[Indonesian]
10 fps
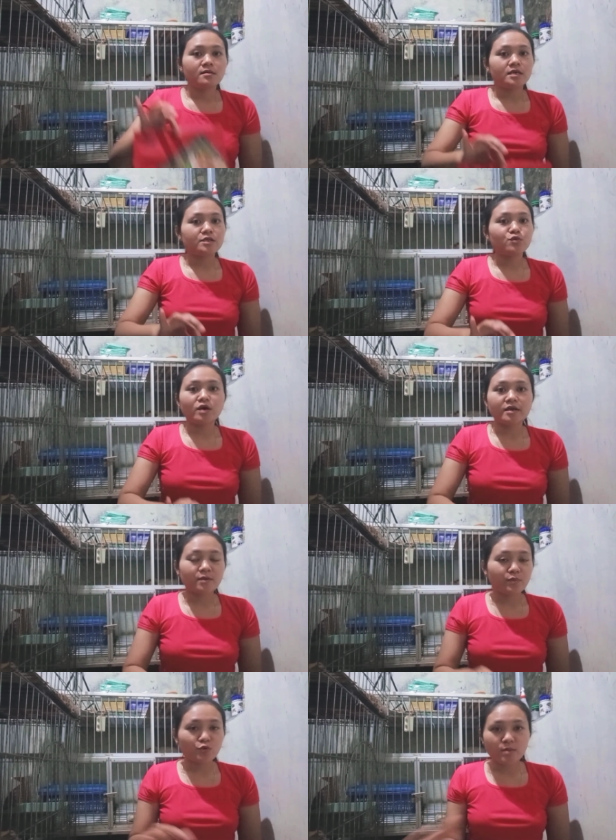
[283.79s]
itu nggak
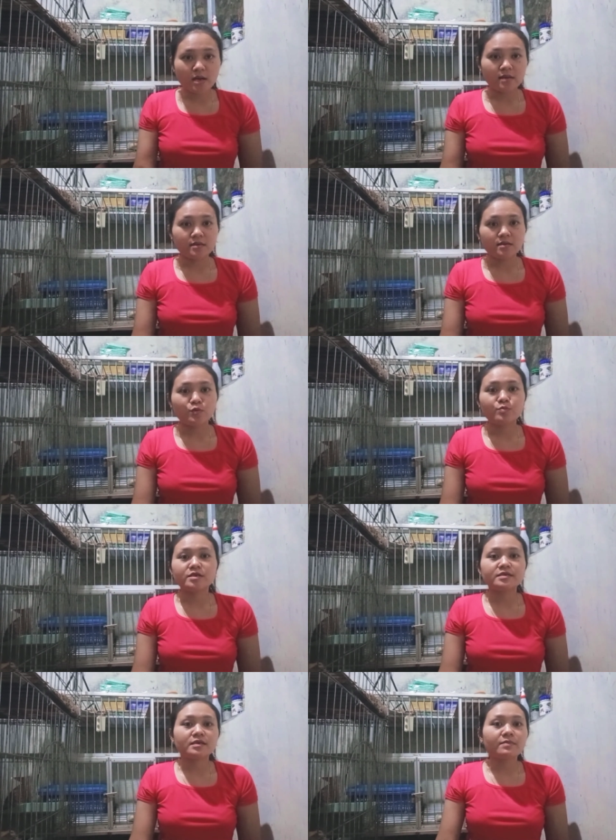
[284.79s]
ada perubahan
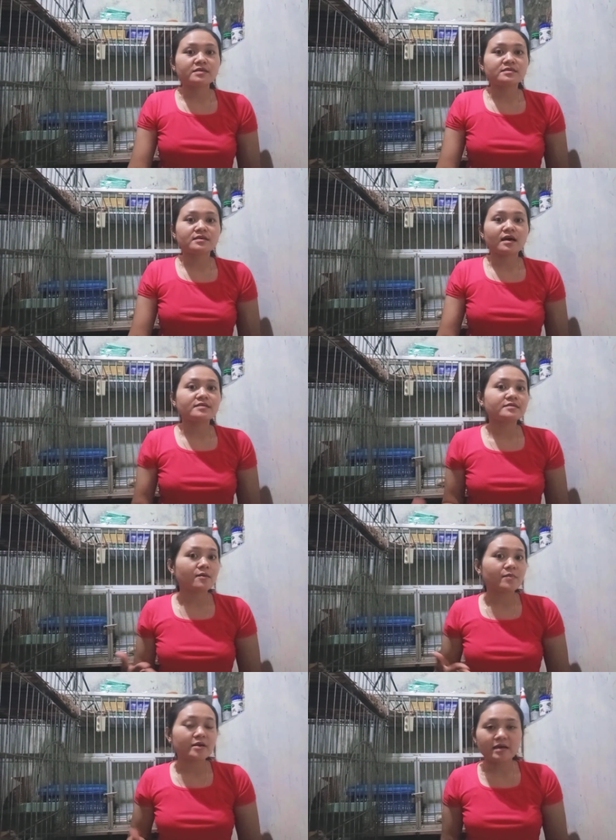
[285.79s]
pupnya dia masih
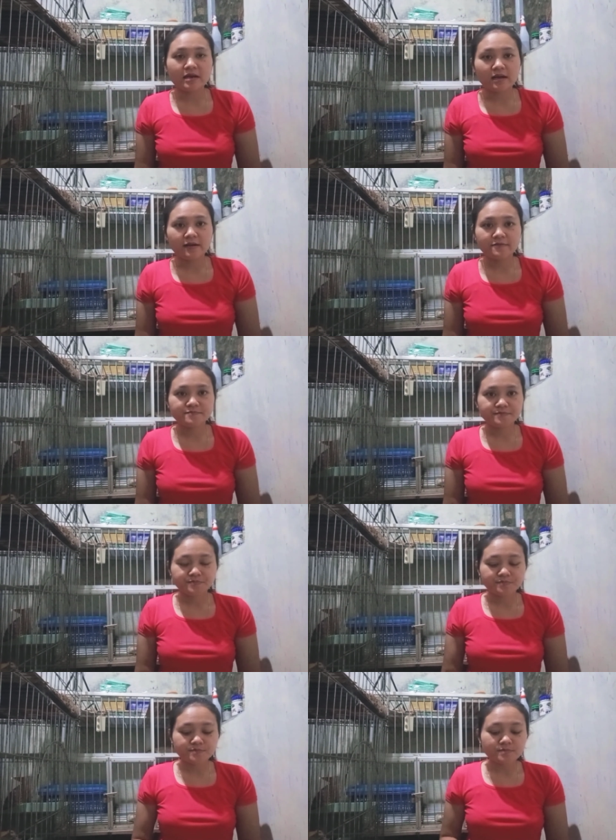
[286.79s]
aja berdarah
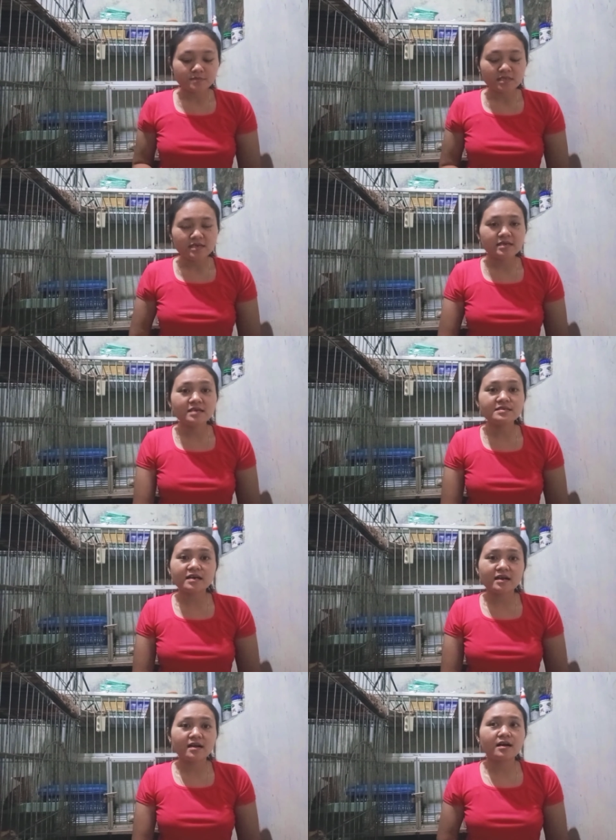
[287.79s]
Nah
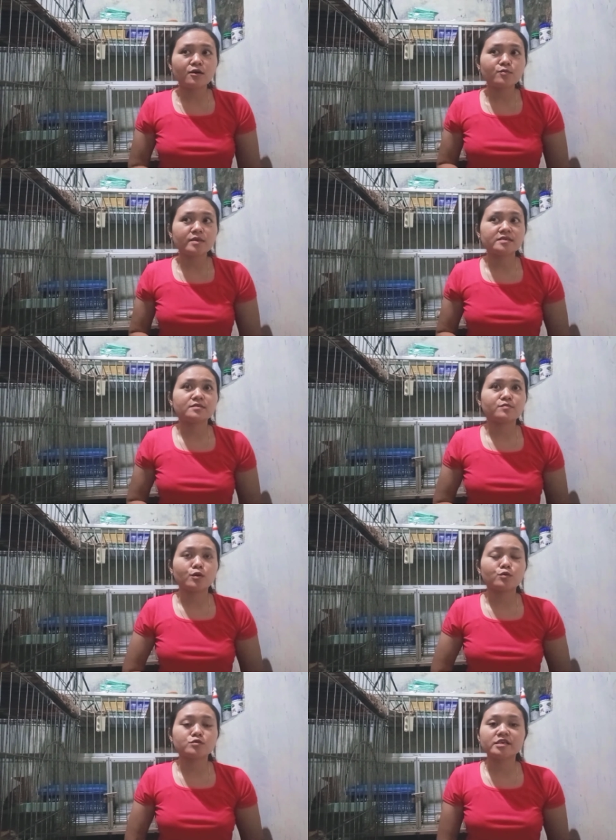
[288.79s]
sekarang aku masih
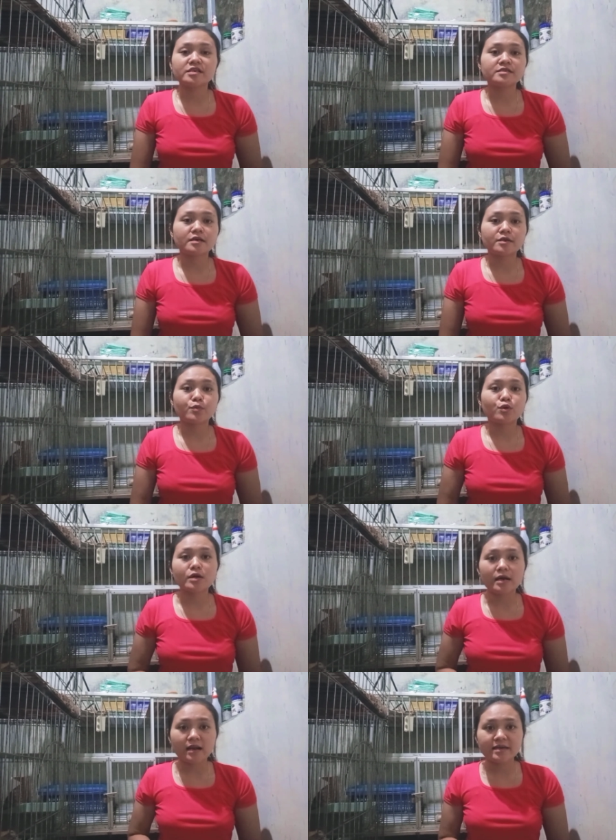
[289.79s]
mau cari-cari
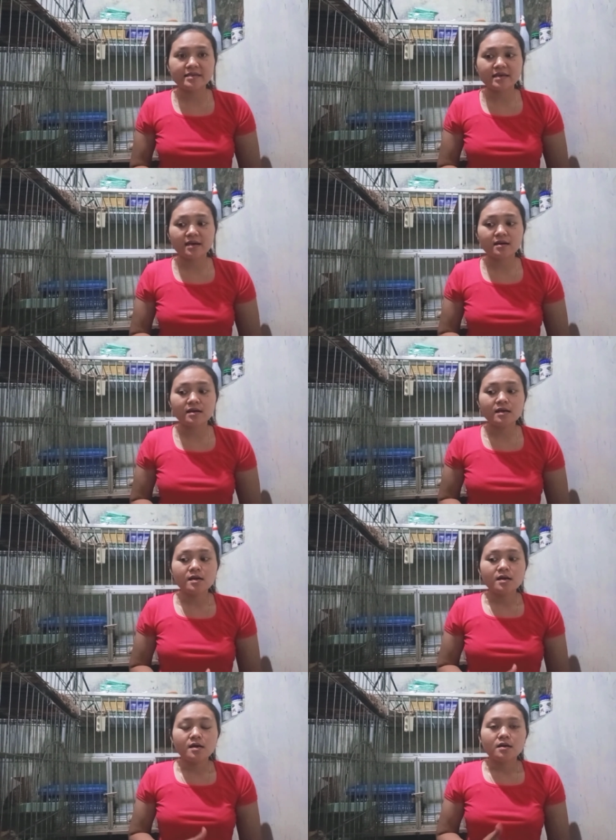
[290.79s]
produk lain yang
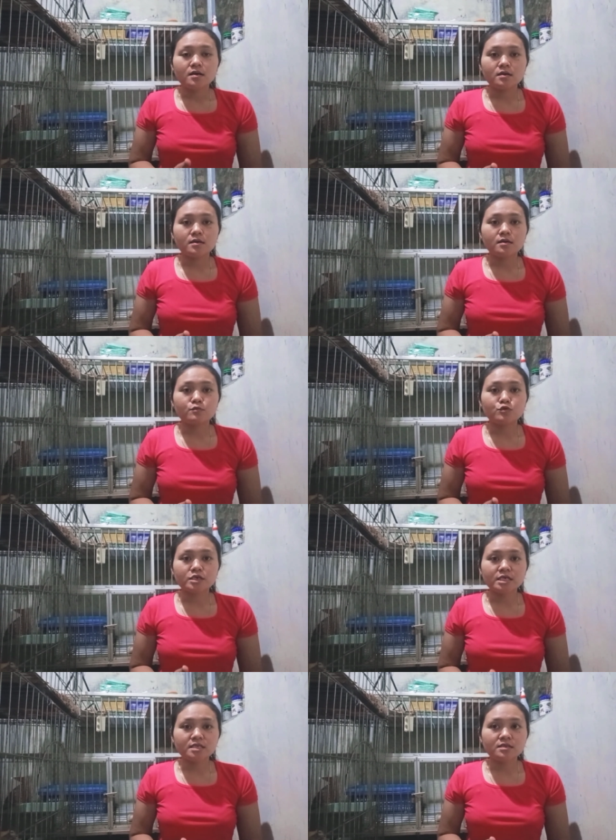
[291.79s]
uh,
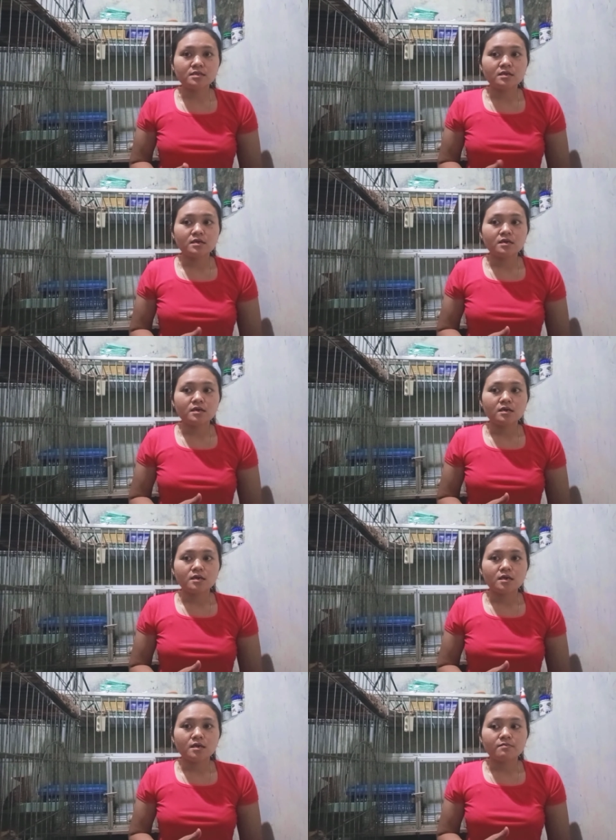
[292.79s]
mungkin
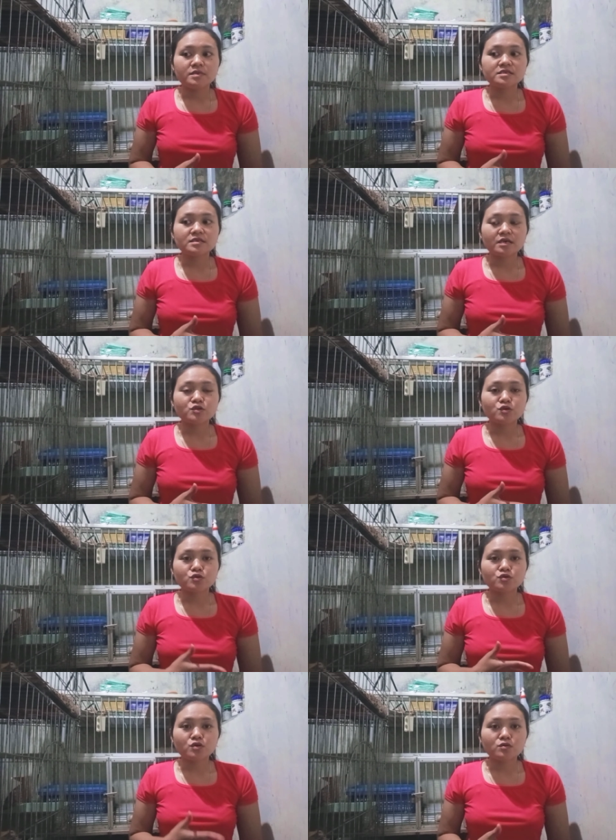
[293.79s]
bisa
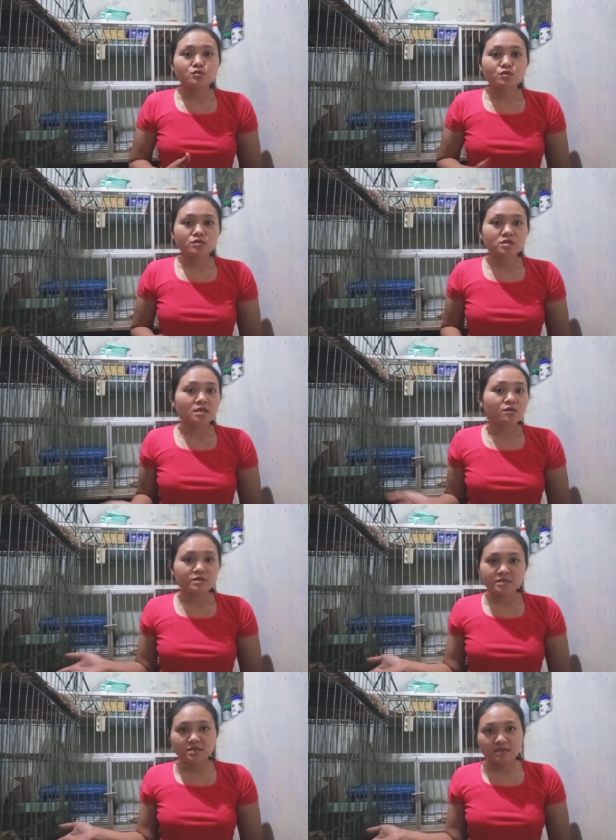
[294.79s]
cocok untuk si
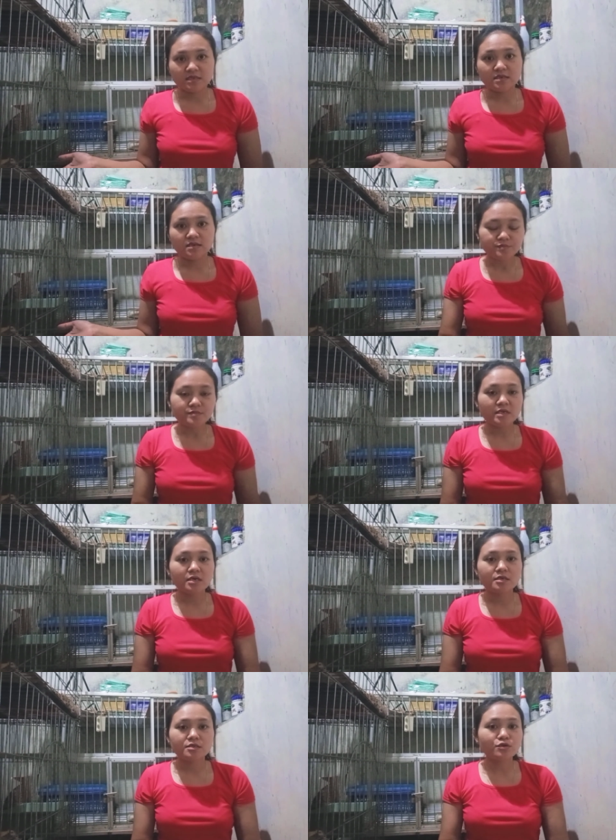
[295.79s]
Louis ini.
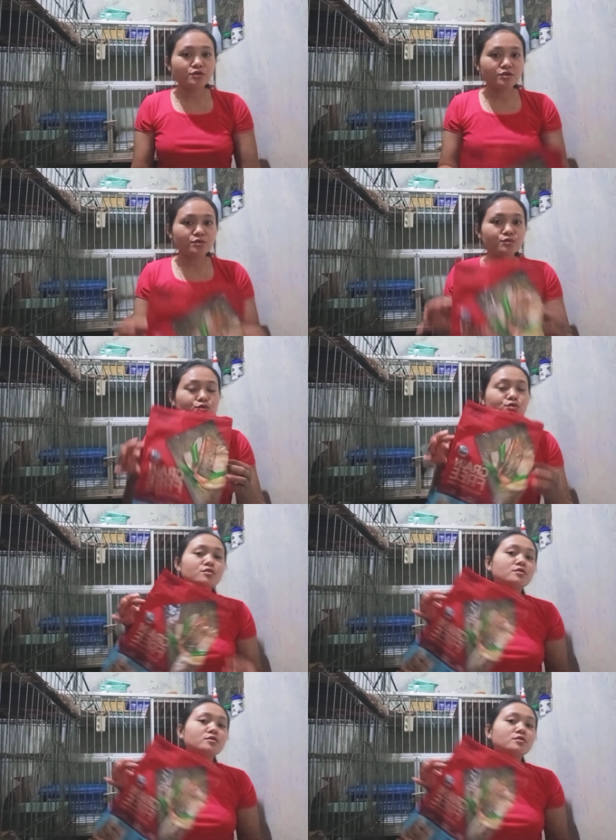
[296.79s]
Terus untuk